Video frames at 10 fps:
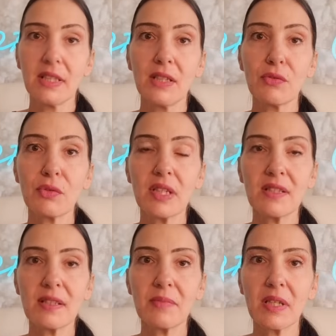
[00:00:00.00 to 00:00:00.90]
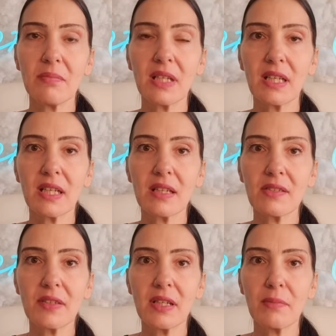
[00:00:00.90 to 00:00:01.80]
Für den September danach ist
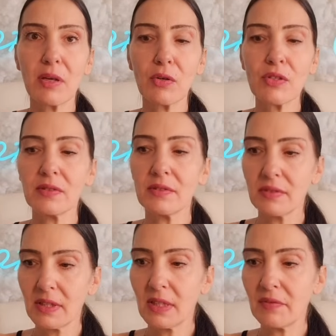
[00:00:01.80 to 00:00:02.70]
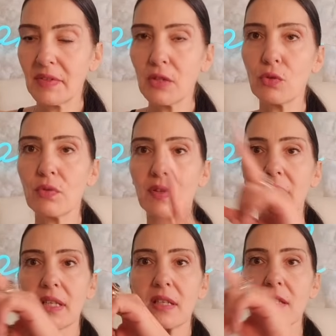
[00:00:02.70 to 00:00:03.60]
wieder Pause. Video
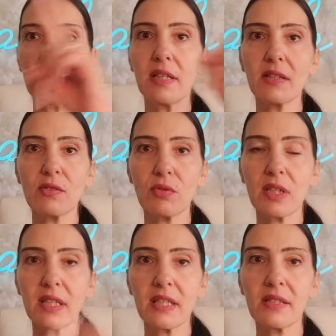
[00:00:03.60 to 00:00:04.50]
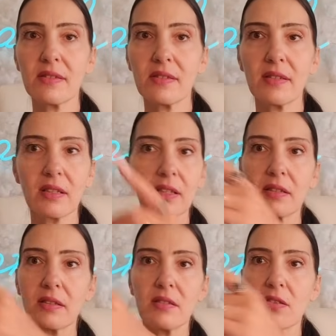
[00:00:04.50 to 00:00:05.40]
verlinke ich links oder rechts. Ihr kriegt
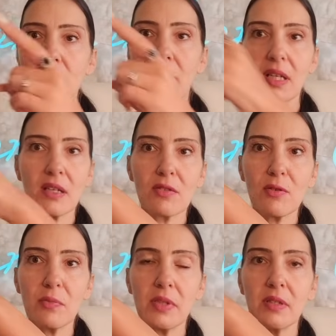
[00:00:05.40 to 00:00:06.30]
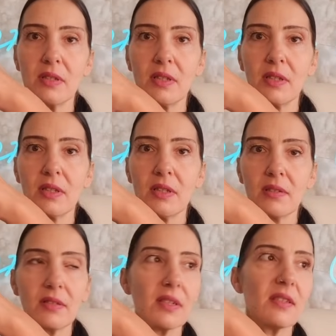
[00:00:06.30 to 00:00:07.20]
es nicht gebacken. Ich glaube hier.
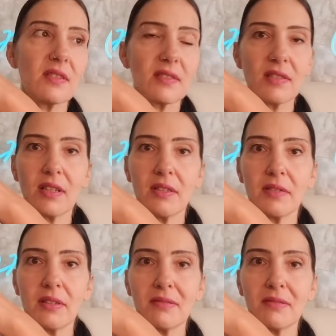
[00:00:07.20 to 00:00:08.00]
Und dann ist es da, war.